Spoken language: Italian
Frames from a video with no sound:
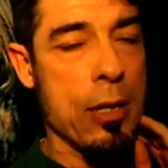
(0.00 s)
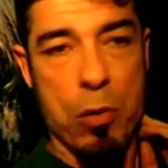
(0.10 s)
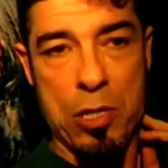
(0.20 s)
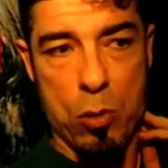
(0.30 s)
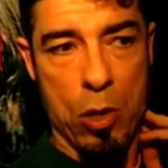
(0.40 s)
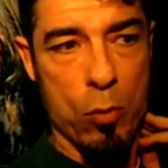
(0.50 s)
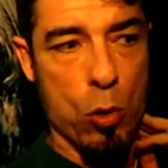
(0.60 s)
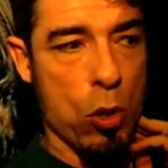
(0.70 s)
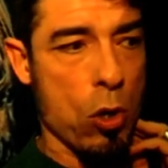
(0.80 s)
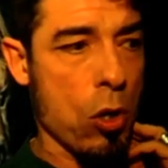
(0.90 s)
in questo
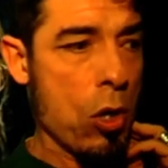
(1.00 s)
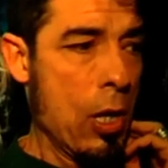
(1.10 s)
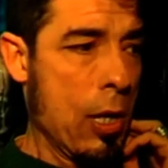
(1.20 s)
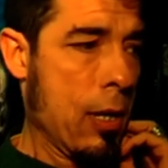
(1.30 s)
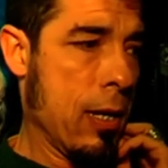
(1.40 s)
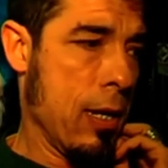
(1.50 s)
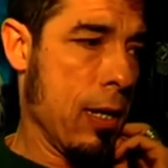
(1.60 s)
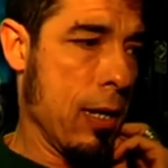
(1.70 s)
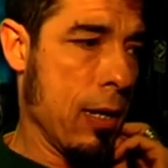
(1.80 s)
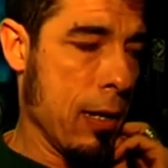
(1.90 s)
lavoro
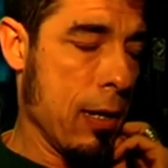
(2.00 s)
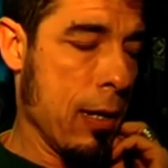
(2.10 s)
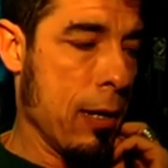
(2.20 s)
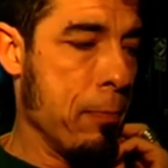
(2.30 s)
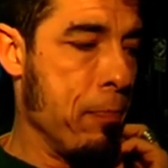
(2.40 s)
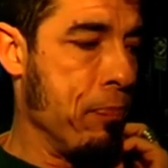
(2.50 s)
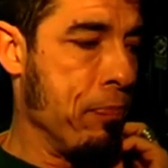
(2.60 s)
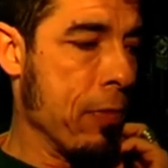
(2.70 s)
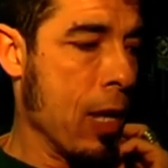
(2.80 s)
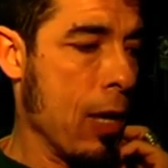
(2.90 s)
ehm,
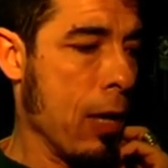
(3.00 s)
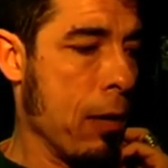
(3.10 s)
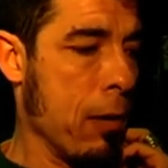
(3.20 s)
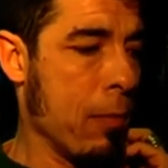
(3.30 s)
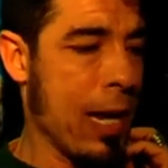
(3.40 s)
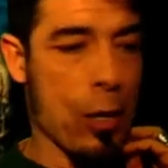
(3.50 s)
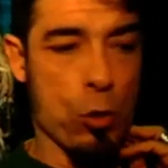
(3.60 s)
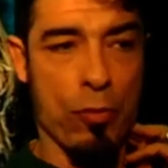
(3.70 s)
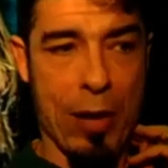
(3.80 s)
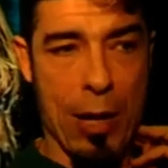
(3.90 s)
eh, Mariano
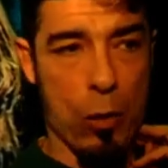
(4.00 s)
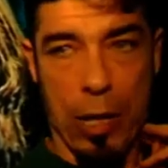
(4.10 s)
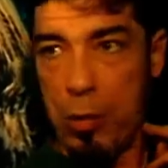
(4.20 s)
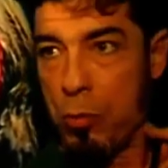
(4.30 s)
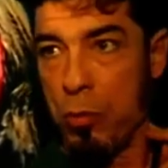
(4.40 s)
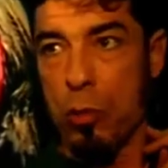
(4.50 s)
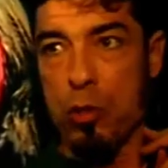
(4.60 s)
Tufano che è un